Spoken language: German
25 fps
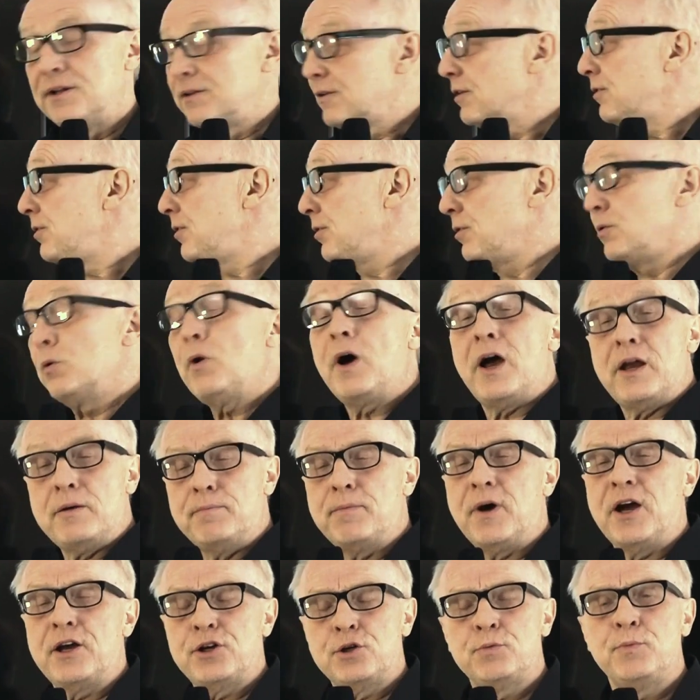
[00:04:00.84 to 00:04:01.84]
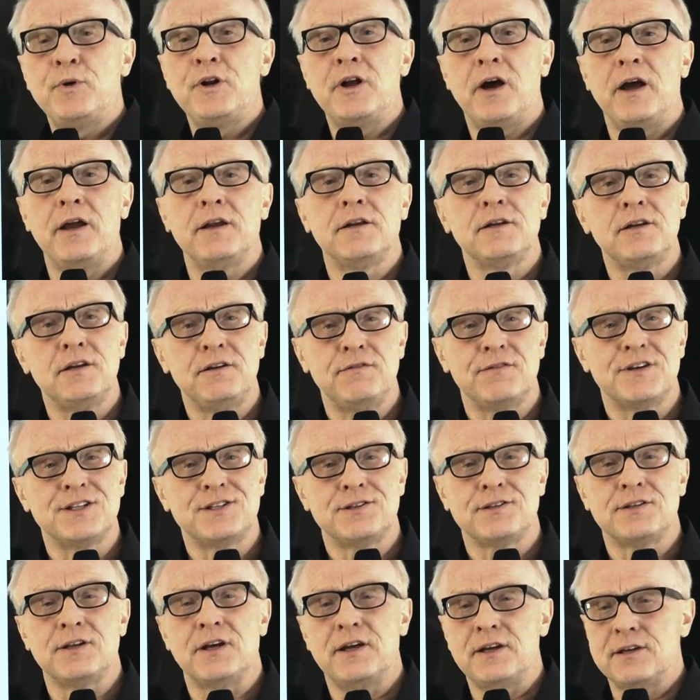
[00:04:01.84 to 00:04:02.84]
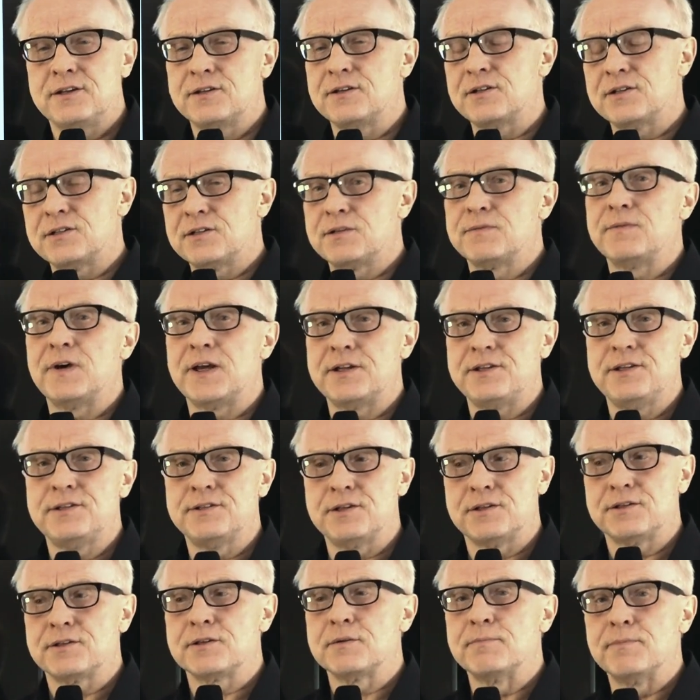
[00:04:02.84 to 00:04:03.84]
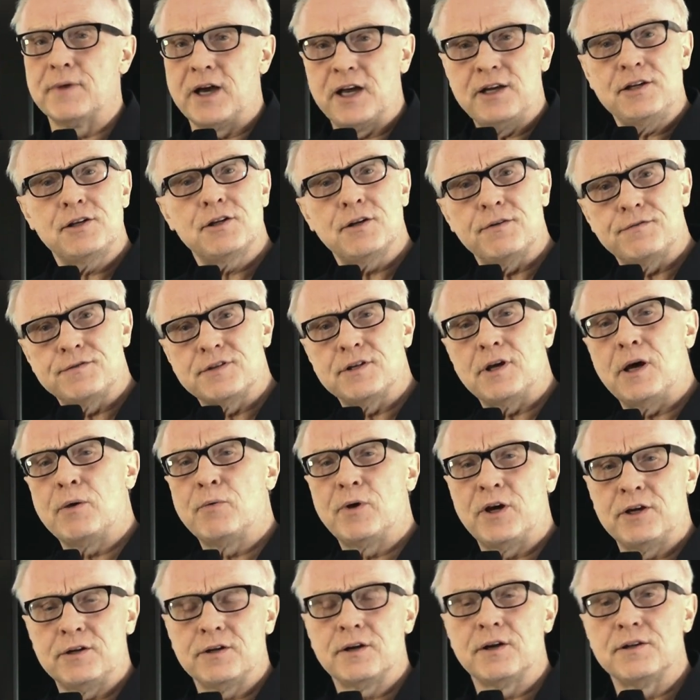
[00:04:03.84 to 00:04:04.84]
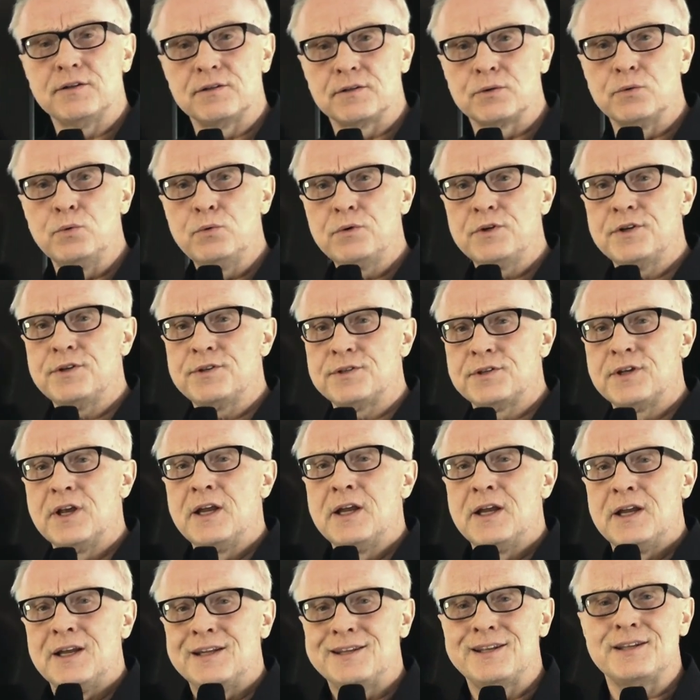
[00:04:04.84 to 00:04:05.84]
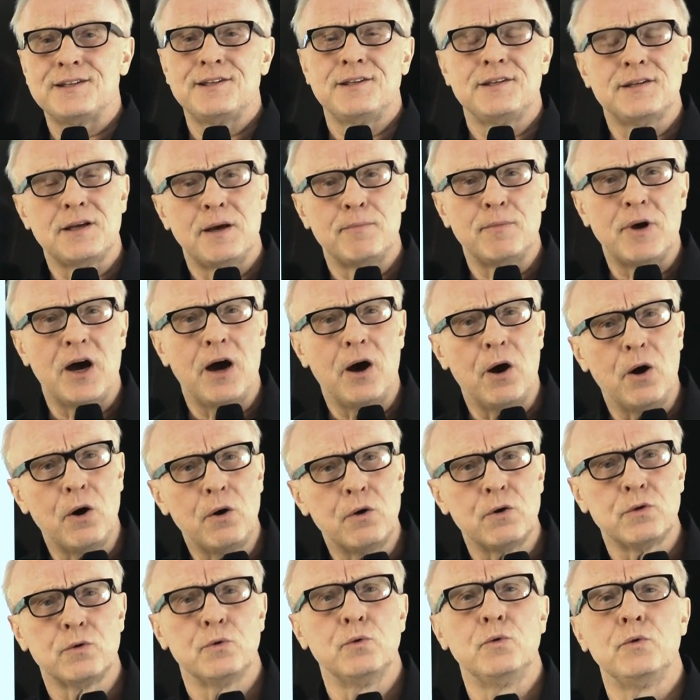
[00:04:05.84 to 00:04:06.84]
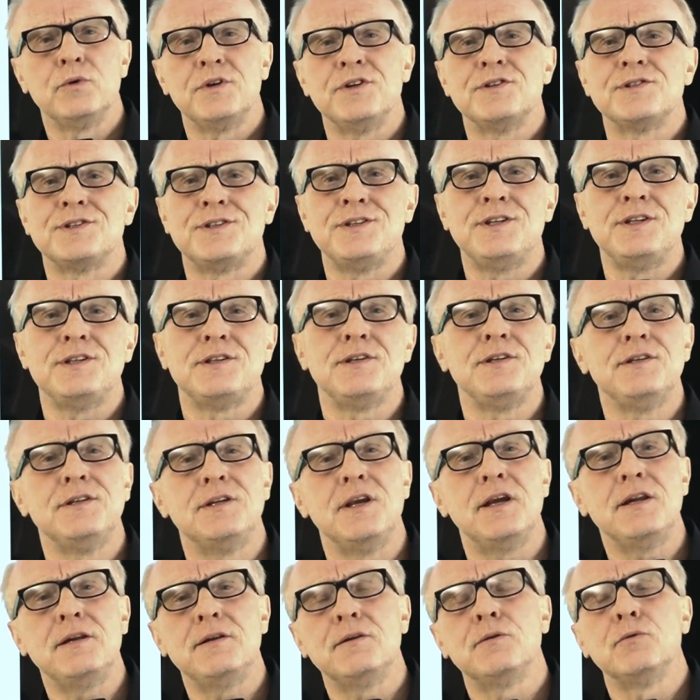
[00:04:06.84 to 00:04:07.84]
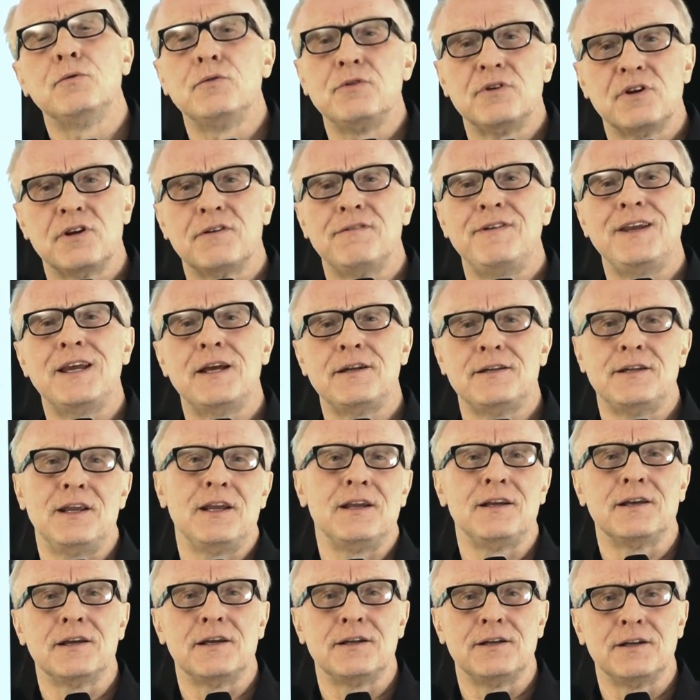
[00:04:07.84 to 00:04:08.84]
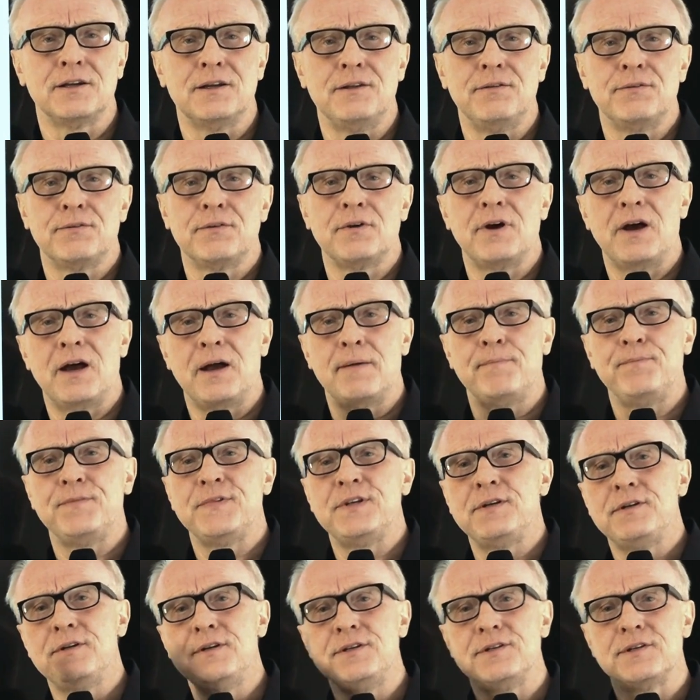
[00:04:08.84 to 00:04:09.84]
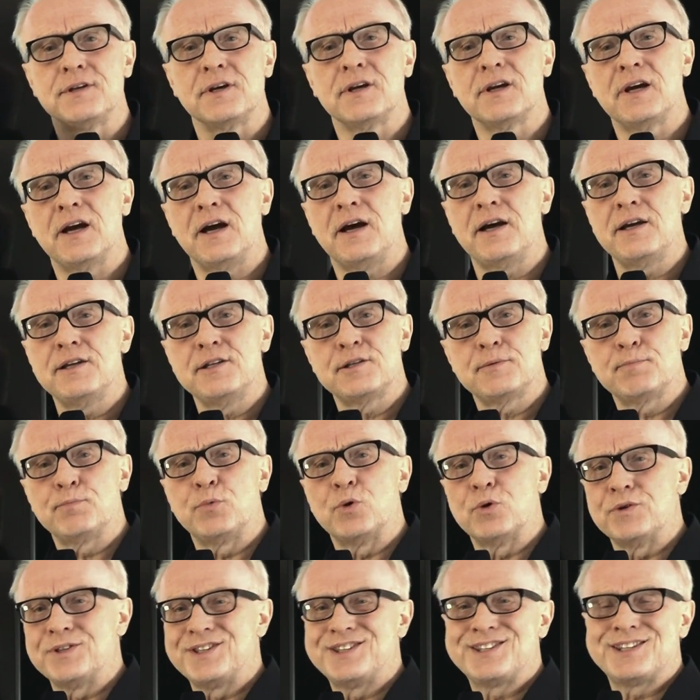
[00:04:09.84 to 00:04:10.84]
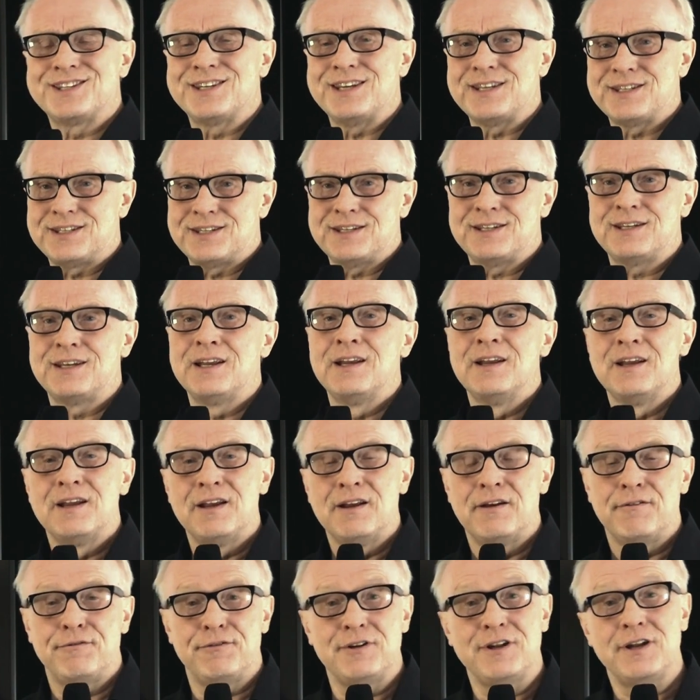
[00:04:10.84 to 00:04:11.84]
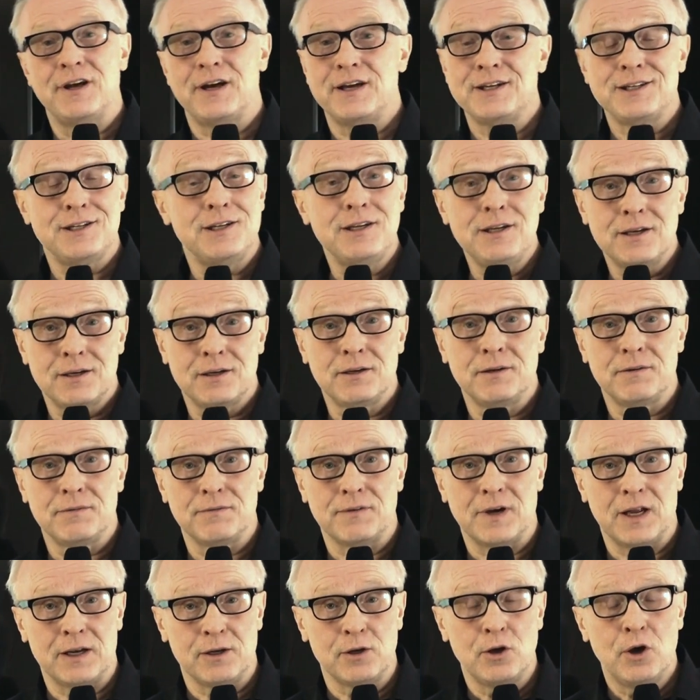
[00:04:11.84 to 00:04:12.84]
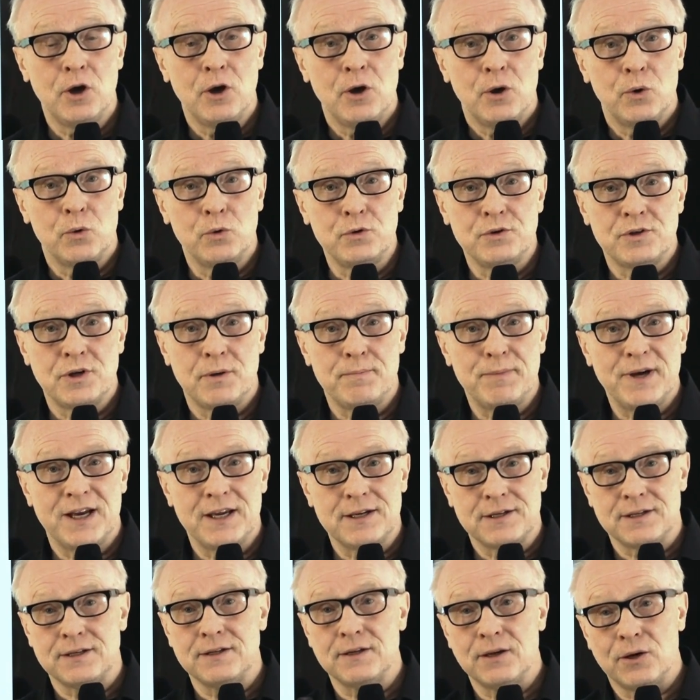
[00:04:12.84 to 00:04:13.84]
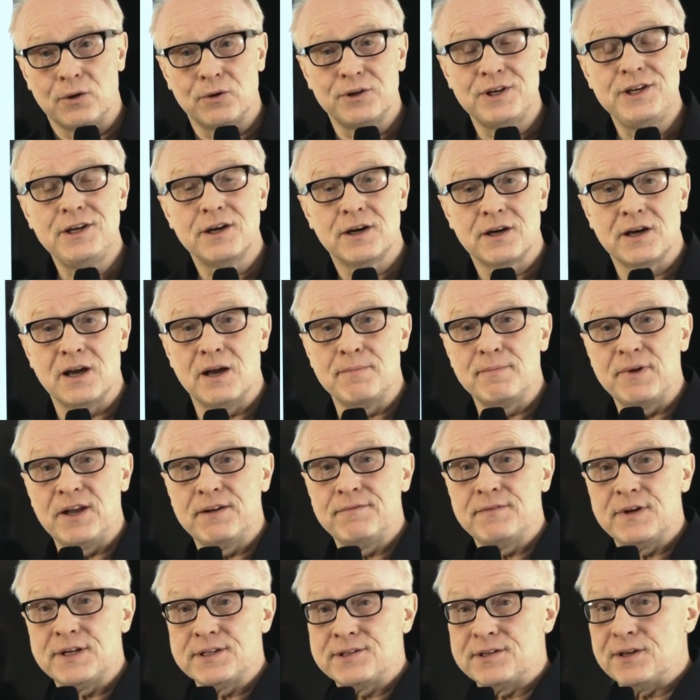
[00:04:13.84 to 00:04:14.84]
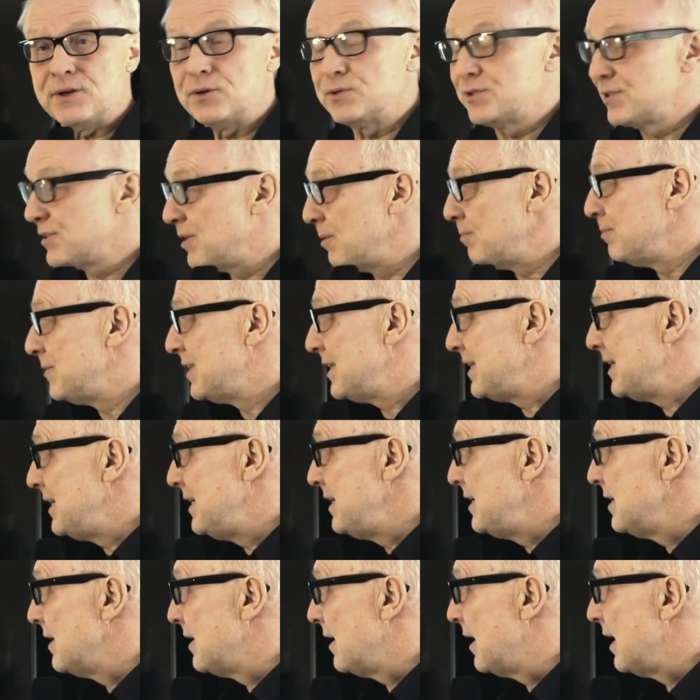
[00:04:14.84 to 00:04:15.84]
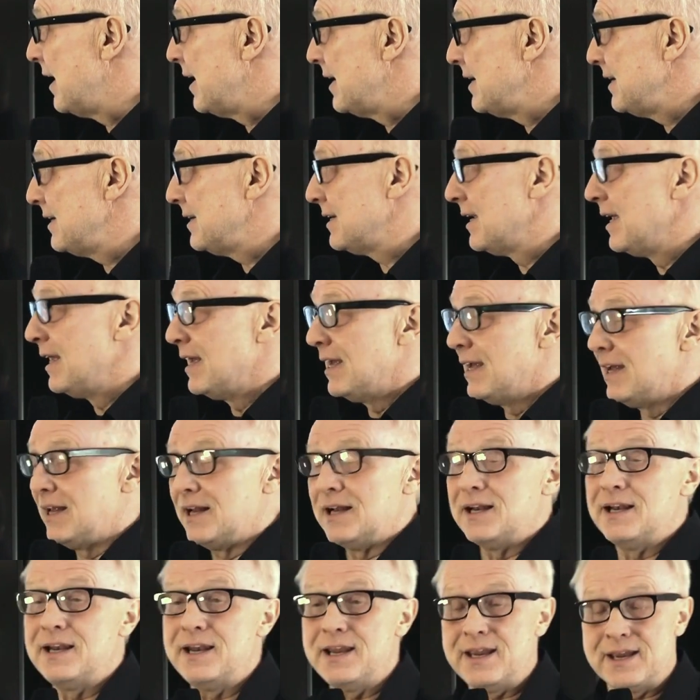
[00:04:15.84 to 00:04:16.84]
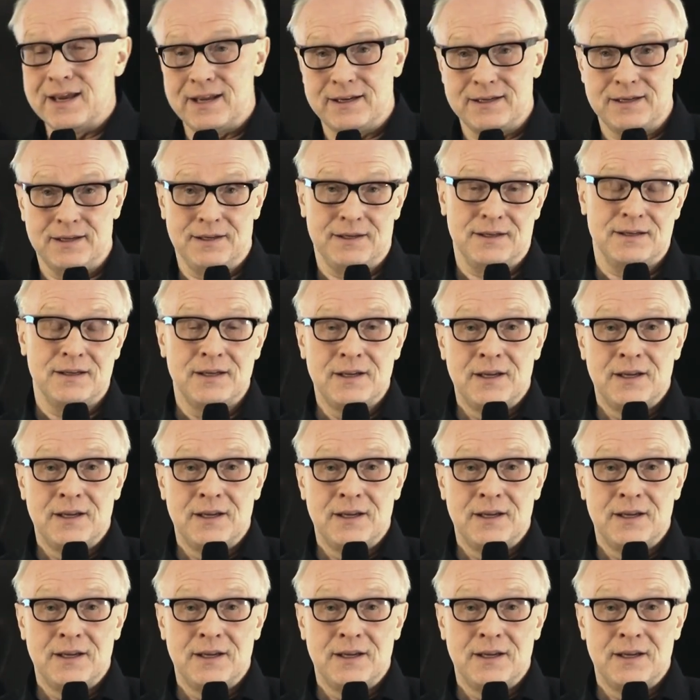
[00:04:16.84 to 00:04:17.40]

Das ist so ein Beispiel eigentlich, was zeigt, dass zwar dieses Gemeinschaftsarbeiten ganz gut ist, dass es aber auch gut ist, Dissidenten und Querdenker drin zu haben, die diese Kreisprozesse vielleicht irgendwann unterbrechen. Auch hier kann man was aus dem Tierreich lernen.